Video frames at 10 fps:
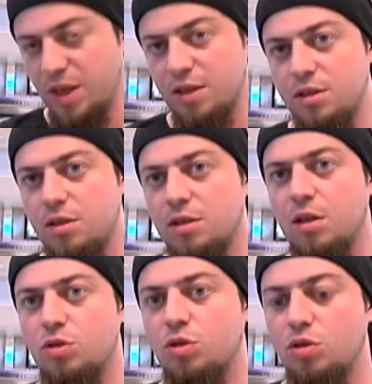beni
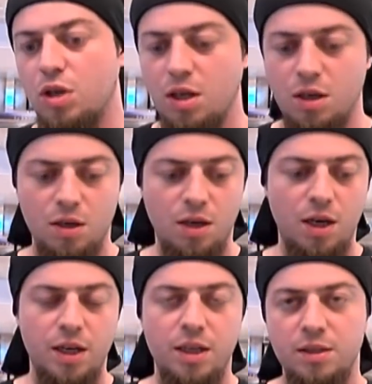ısırdıktan sonra
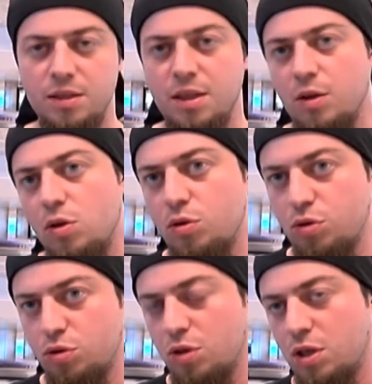hareketsiz yani
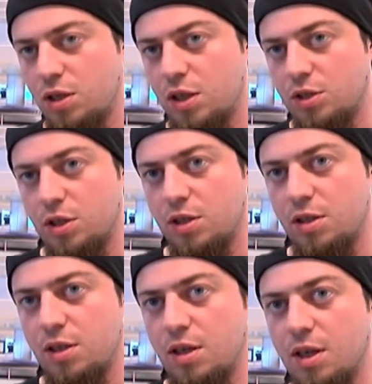öldüğünü söylediler şeydi.